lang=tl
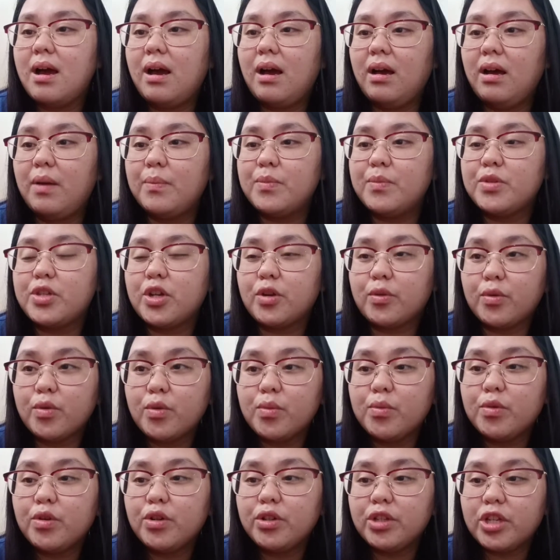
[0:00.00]
um,
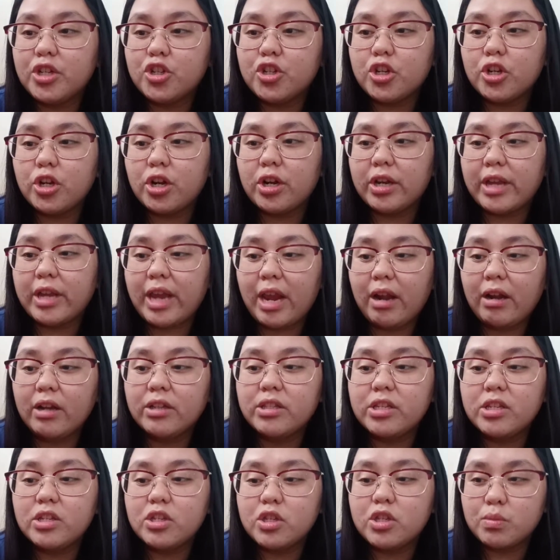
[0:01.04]
Serum Conditioner
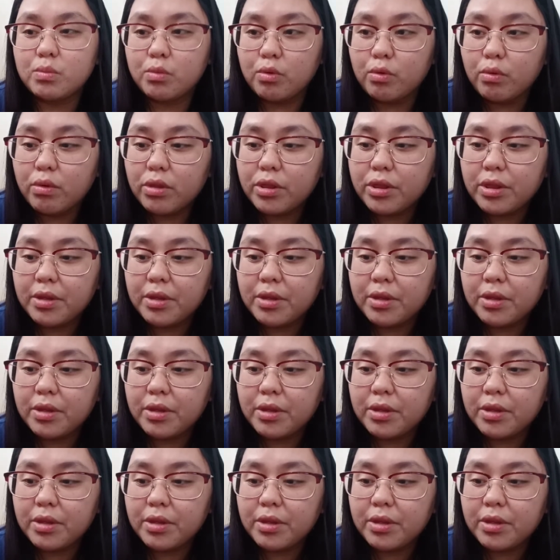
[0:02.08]
Keratin Smooth